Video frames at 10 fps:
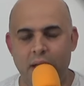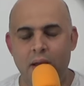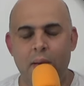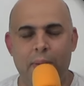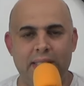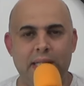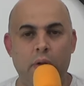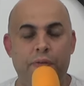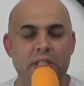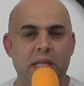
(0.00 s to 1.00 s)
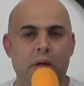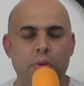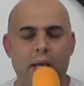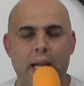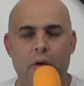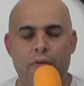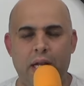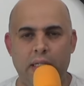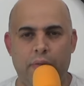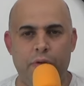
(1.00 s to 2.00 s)
parceiro oficial do canal
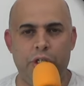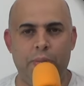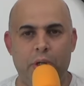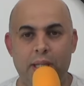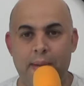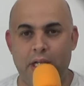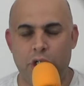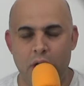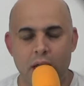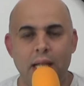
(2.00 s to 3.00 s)
Varanda Futebol Debate.